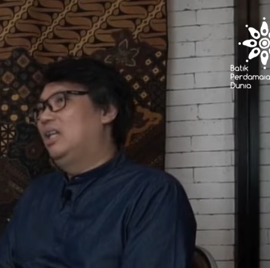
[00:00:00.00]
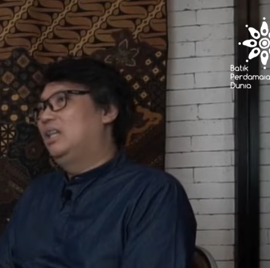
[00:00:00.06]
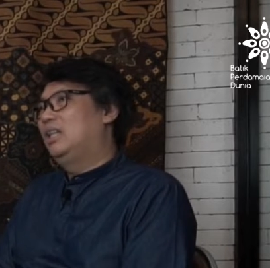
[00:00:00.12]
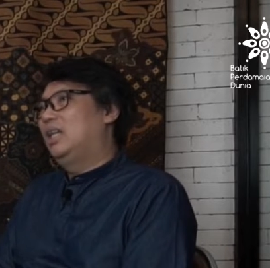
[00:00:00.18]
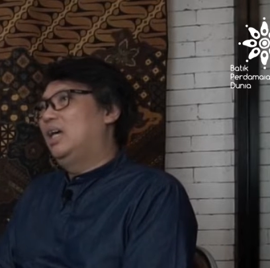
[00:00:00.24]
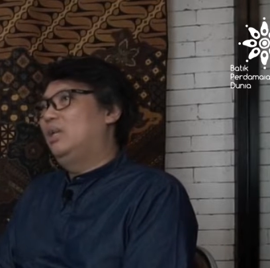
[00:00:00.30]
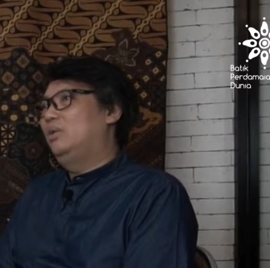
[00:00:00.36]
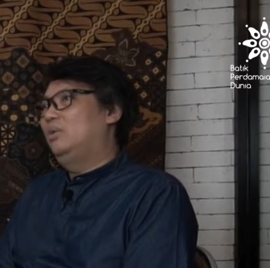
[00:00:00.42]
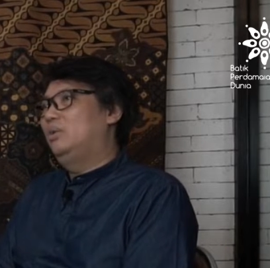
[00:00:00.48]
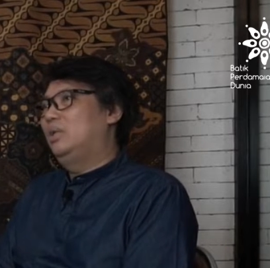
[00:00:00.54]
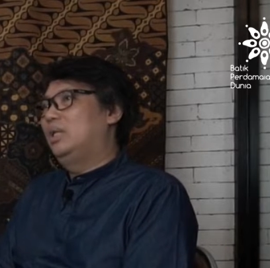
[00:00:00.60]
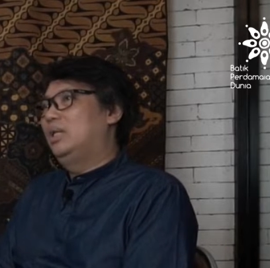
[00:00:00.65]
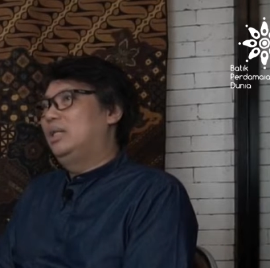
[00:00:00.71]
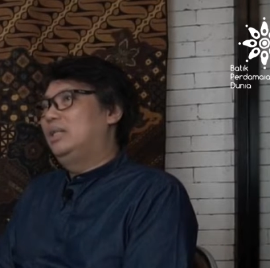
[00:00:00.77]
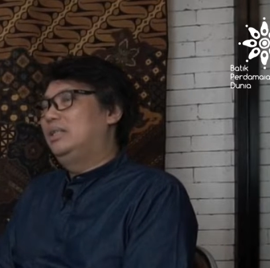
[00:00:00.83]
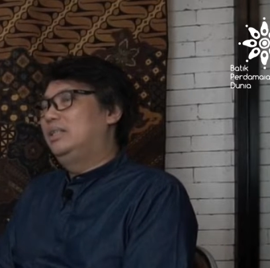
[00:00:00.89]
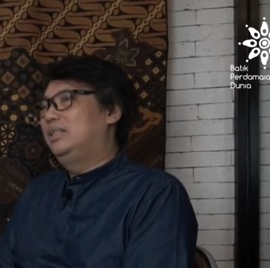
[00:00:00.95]
Lalu
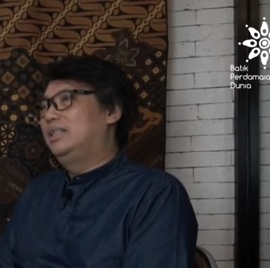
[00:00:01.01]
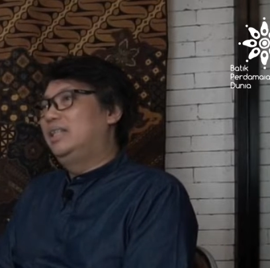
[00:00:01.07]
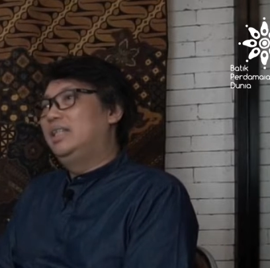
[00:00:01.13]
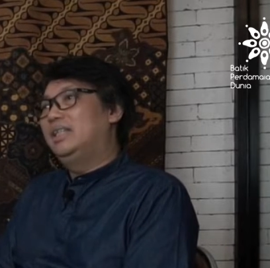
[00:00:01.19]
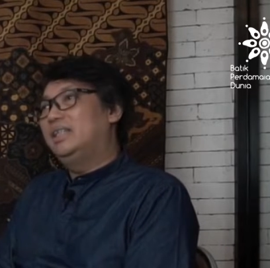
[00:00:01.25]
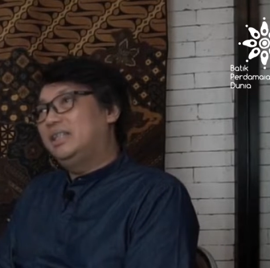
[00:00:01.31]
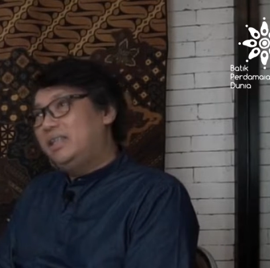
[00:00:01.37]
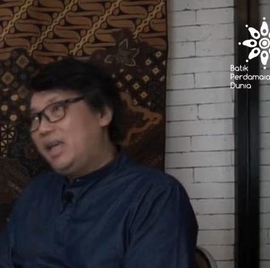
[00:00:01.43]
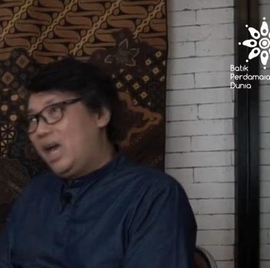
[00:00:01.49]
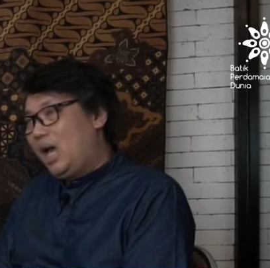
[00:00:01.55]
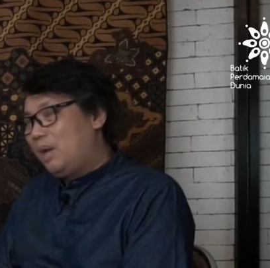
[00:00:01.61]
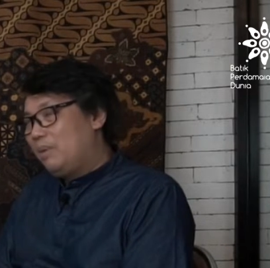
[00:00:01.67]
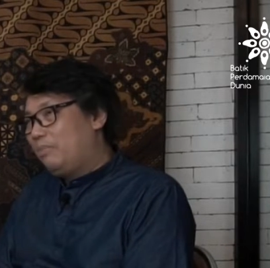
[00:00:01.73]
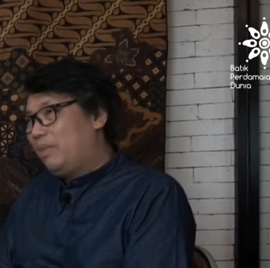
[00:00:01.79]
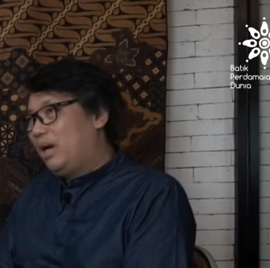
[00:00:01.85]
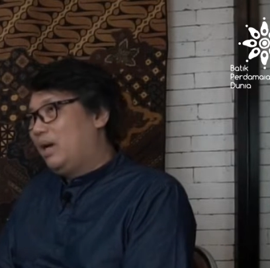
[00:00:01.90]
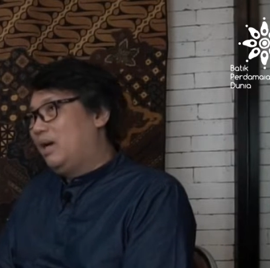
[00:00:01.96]
jenisnya
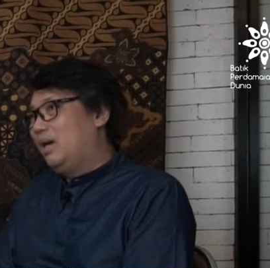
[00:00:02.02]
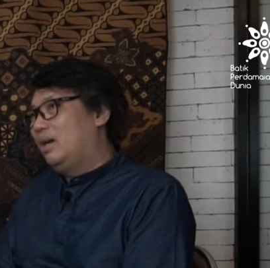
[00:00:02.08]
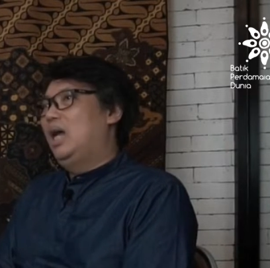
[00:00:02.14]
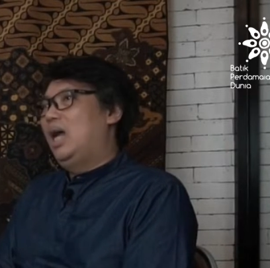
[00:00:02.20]
apa?